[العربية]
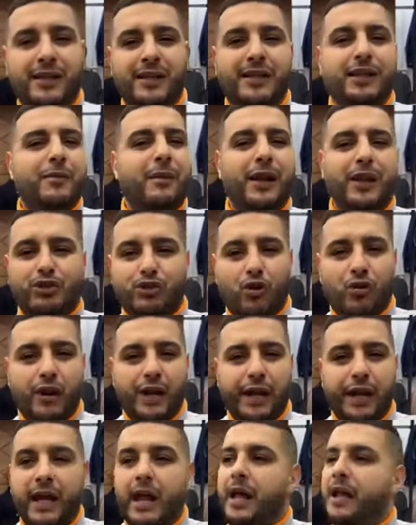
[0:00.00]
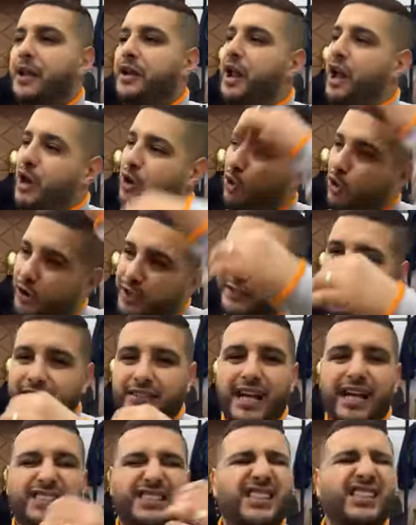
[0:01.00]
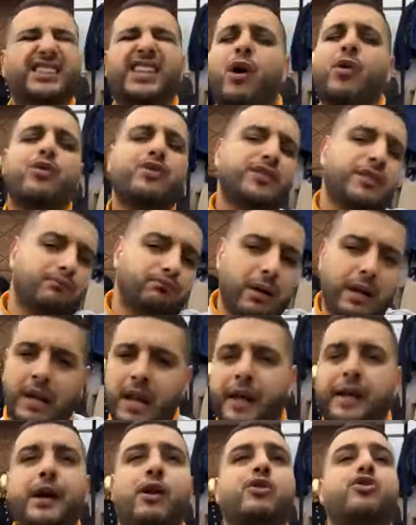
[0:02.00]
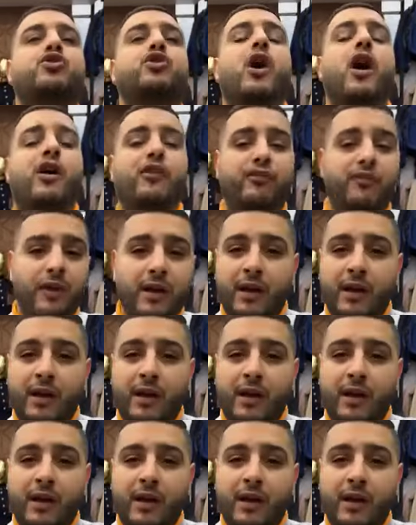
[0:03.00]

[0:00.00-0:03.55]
كيما لي زونغلي نحلوا على 9 6 ونص نبلع يا وشوف